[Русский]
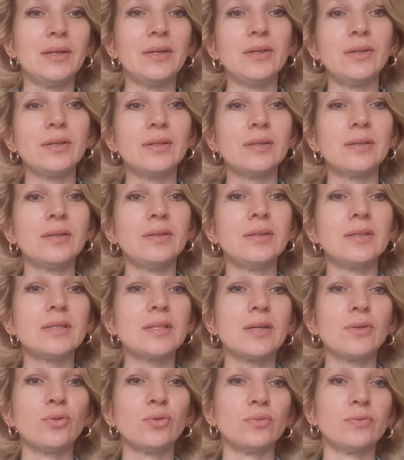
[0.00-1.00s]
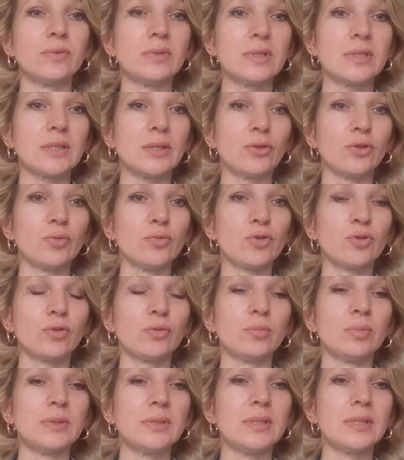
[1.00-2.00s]
и не, не задумывалась о том,
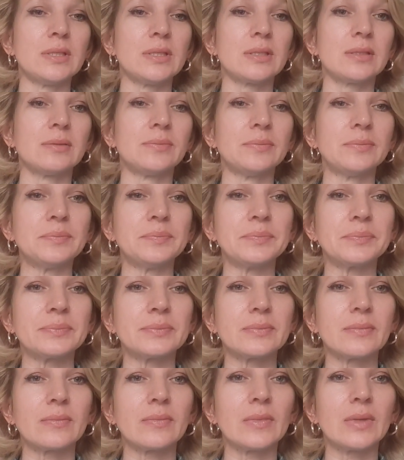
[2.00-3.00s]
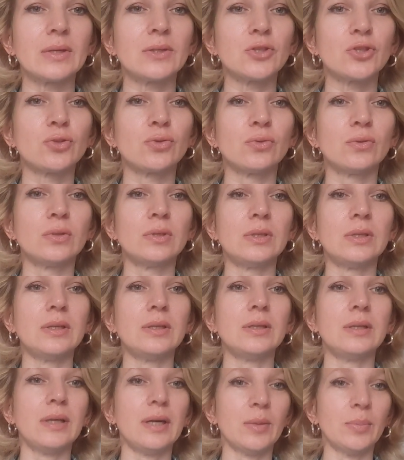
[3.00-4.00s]
чтобы здесь что-то
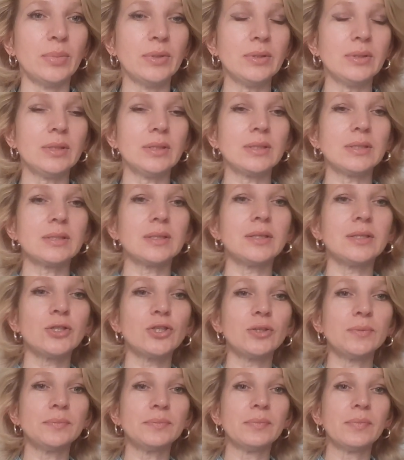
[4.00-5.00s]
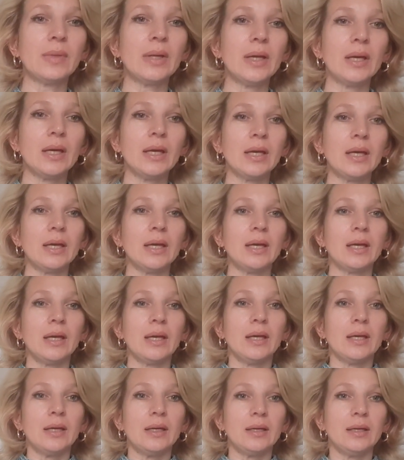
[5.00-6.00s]
ляпать, так скажем.
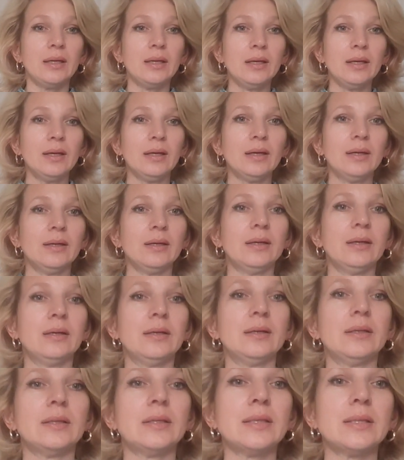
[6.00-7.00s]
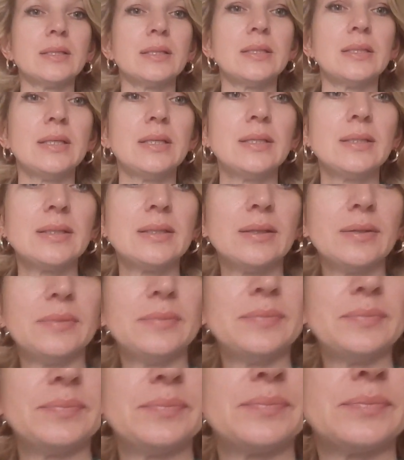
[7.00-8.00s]
И э, здесь
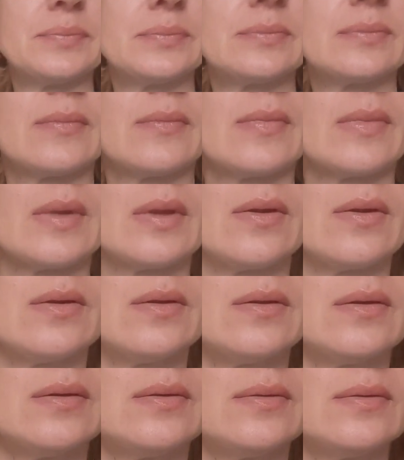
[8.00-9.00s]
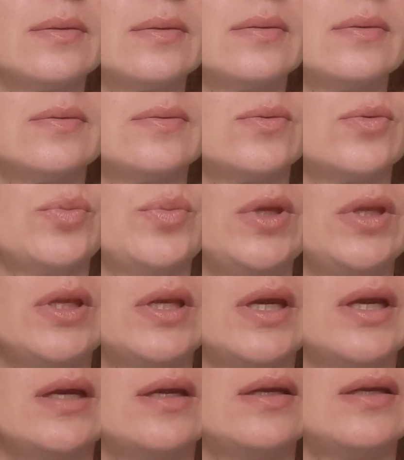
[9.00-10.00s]
а, у
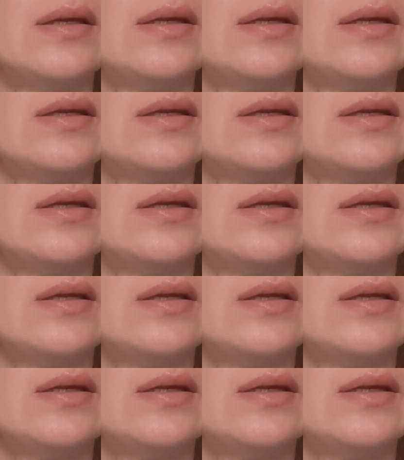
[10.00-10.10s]
меня